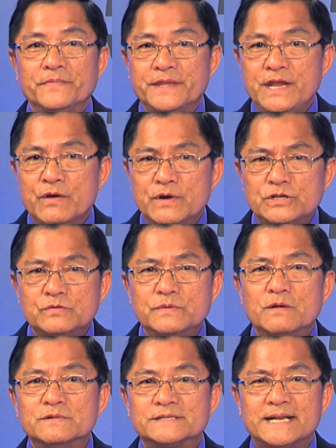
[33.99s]
nhiều nước Trung
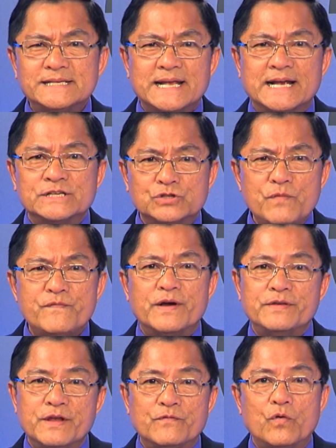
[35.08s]
Đông sẵn sàng giúp vào
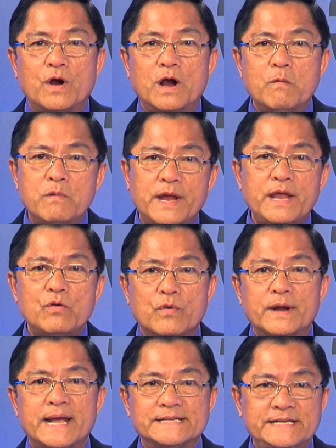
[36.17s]
nhiệm vụ không kích
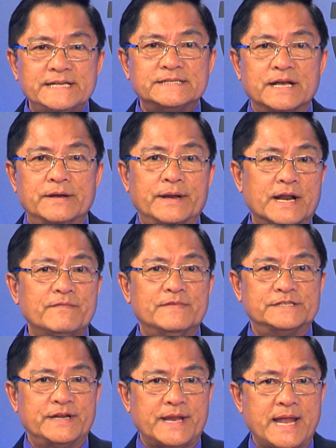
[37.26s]
quân i sis ở Iraq và
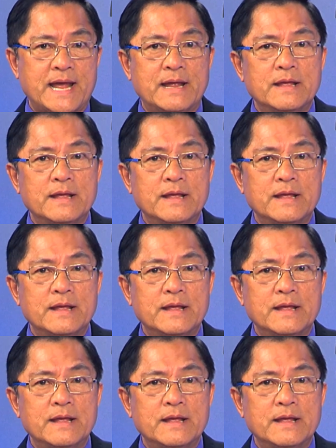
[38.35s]
Syria.